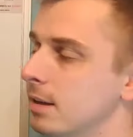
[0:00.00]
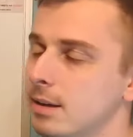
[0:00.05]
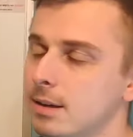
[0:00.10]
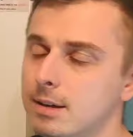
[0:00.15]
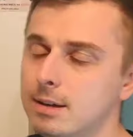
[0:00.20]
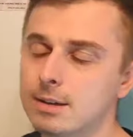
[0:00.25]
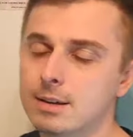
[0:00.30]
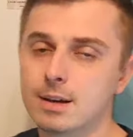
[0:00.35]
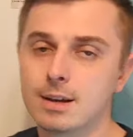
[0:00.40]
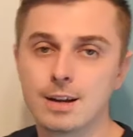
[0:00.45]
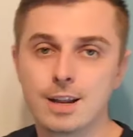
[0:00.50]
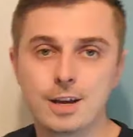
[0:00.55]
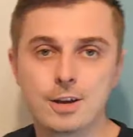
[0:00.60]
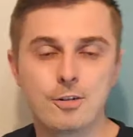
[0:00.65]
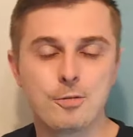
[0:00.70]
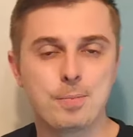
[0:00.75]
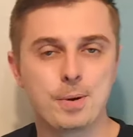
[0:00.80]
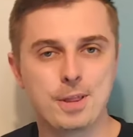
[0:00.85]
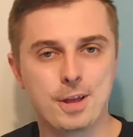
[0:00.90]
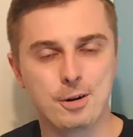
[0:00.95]
E, Allegro
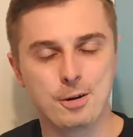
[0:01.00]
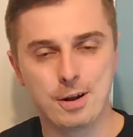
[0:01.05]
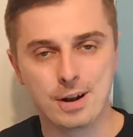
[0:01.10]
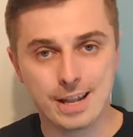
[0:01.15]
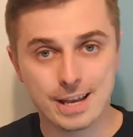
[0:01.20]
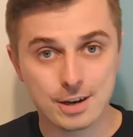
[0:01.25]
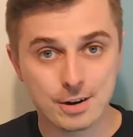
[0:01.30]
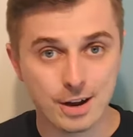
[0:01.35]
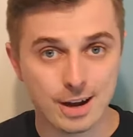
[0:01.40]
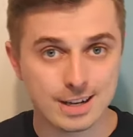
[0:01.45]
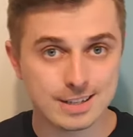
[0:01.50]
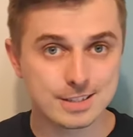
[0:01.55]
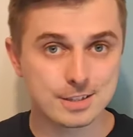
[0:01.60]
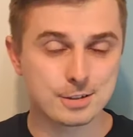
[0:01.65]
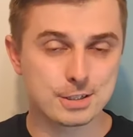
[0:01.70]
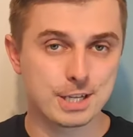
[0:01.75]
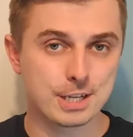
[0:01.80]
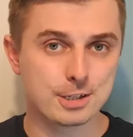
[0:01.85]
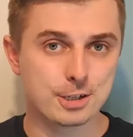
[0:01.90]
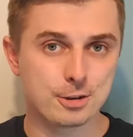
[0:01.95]
w panelu Allegro Ads
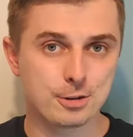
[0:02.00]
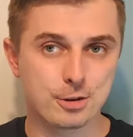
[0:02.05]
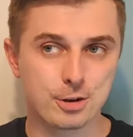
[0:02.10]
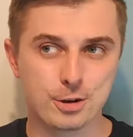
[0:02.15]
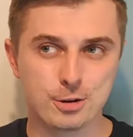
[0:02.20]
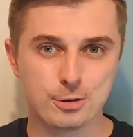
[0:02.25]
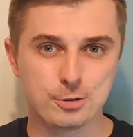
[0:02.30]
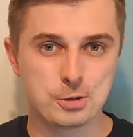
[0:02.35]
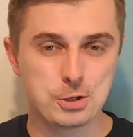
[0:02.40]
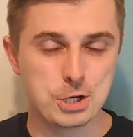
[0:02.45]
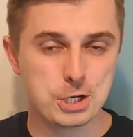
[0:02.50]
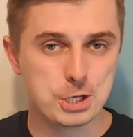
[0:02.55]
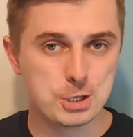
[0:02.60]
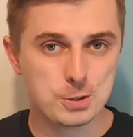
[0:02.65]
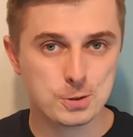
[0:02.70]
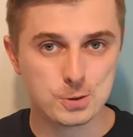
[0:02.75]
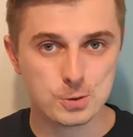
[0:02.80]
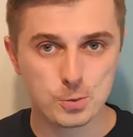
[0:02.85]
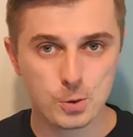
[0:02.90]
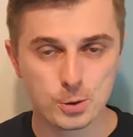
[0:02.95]
oznacza to jako
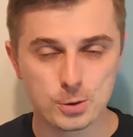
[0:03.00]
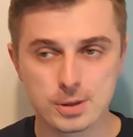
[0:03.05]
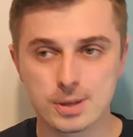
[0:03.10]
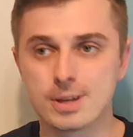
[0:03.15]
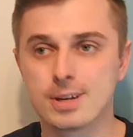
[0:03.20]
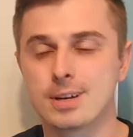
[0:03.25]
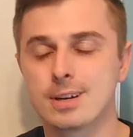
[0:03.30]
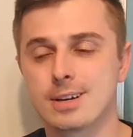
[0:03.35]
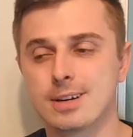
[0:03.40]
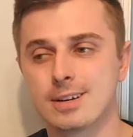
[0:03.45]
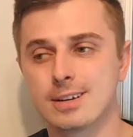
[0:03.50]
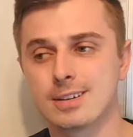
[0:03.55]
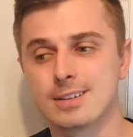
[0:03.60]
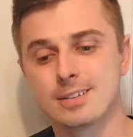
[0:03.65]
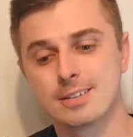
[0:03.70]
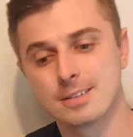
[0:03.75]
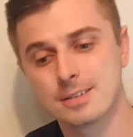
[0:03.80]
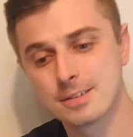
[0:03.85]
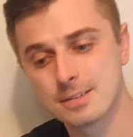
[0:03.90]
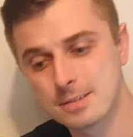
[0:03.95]
10 złotych. E,
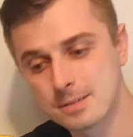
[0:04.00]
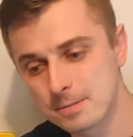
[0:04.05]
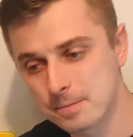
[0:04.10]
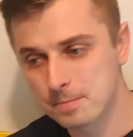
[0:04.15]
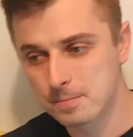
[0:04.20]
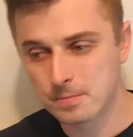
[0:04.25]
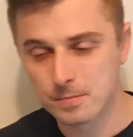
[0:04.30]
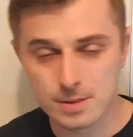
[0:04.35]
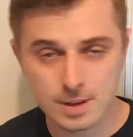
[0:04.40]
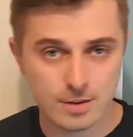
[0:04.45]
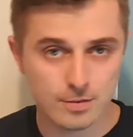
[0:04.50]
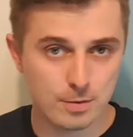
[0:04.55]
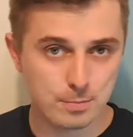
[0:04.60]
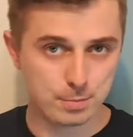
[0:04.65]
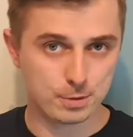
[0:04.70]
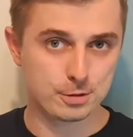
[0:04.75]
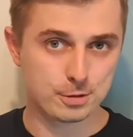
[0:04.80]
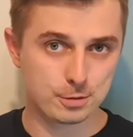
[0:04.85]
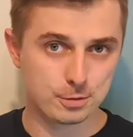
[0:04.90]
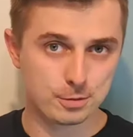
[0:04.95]
nie wiem
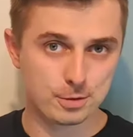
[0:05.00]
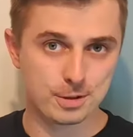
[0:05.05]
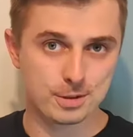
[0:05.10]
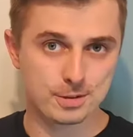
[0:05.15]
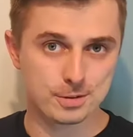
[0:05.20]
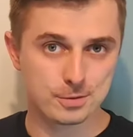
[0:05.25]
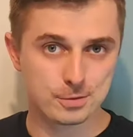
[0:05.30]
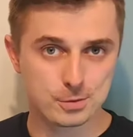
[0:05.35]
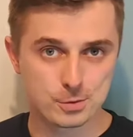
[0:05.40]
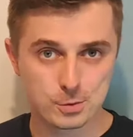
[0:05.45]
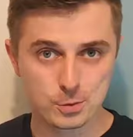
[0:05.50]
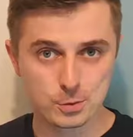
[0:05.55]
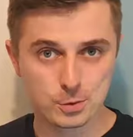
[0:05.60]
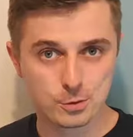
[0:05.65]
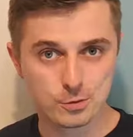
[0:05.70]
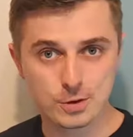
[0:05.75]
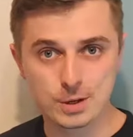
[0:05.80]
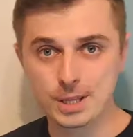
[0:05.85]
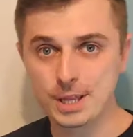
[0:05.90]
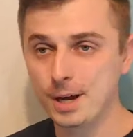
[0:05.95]
po co są te
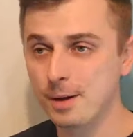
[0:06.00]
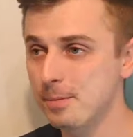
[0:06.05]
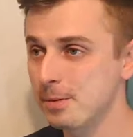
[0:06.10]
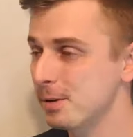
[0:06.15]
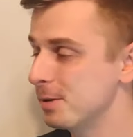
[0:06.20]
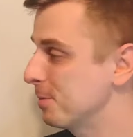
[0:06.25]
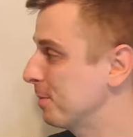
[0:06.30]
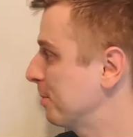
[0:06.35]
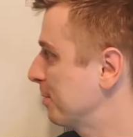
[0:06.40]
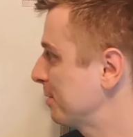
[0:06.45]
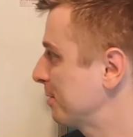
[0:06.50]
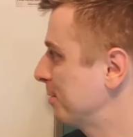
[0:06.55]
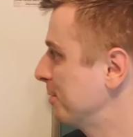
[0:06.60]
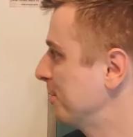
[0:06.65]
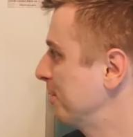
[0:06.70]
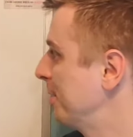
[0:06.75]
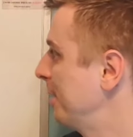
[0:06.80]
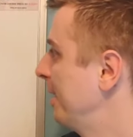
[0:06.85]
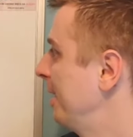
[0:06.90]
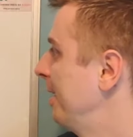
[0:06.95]
złotówki tam, to jest po
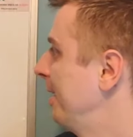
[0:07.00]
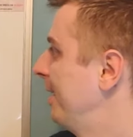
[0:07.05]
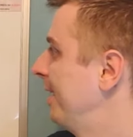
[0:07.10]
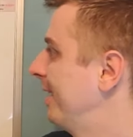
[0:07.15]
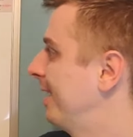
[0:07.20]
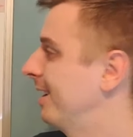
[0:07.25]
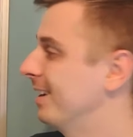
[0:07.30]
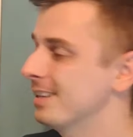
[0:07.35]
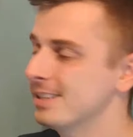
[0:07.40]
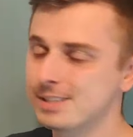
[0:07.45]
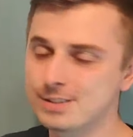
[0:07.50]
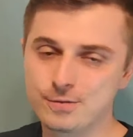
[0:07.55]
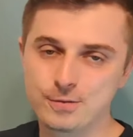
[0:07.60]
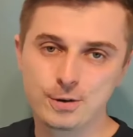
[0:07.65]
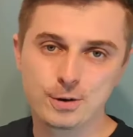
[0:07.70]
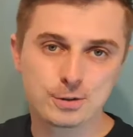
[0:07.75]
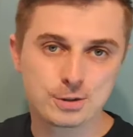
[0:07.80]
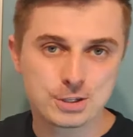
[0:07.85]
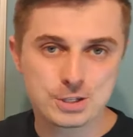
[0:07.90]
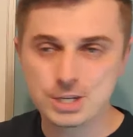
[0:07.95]
prostu
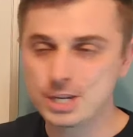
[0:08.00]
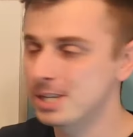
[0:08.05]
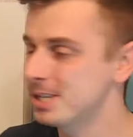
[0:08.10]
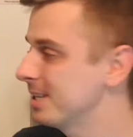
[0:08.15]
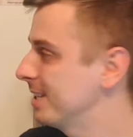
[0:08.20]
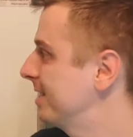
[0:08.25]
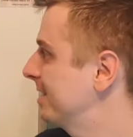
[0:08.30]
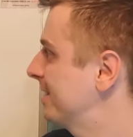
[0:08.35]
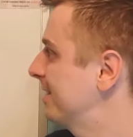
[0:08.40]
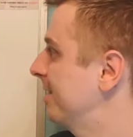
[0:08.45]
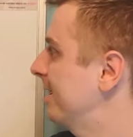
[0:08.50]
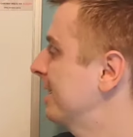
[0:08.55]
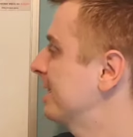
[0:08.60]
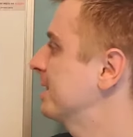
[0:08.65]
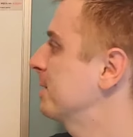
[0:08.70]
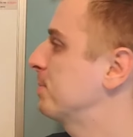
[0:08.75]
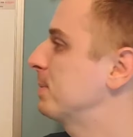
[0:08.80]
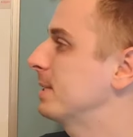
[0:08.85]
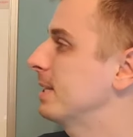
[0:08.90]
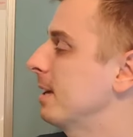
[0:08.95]
zwrot 10, no ale
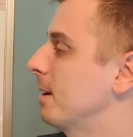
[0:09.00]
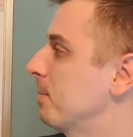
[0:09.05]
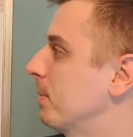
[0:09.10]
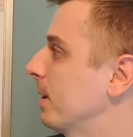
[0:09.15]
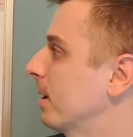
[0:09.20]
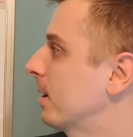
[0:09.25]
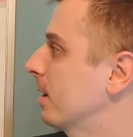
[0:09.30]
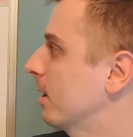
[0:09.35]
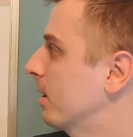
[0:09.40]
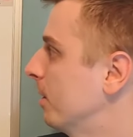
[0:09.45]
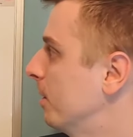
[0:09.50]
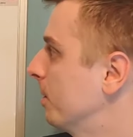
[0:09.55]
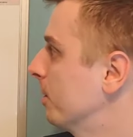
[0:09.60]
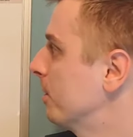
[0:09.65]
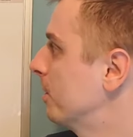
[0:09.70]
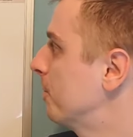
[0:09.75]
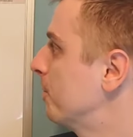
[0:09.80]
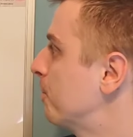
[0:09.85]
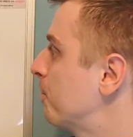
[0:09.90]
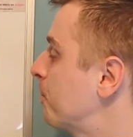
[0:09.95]
zapisałem tak jak
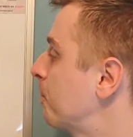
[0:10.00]
oni.